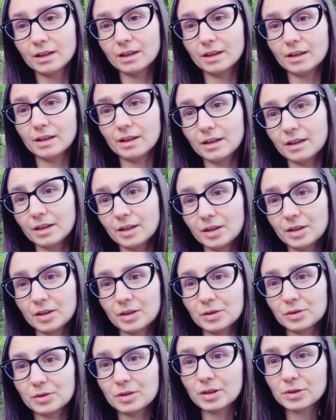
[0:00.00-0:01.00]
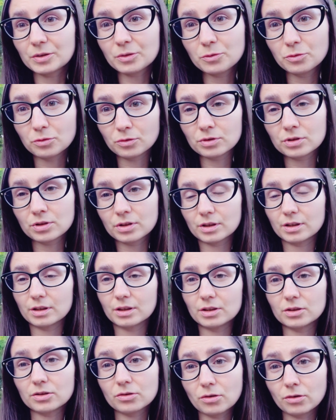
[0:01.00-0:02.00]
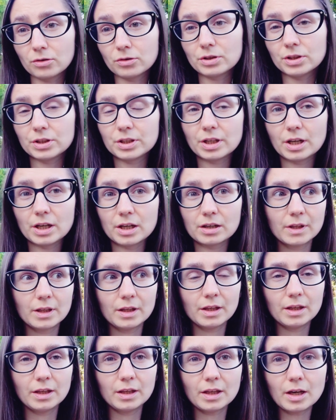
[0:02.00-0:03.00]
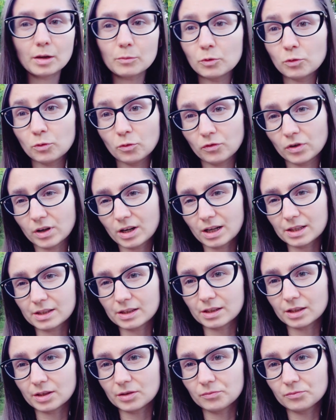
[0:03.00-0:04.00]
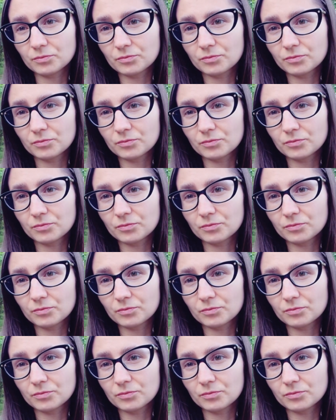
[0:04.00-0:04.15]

e, ten kurs e, skończyć jak, i, jak były wakacje.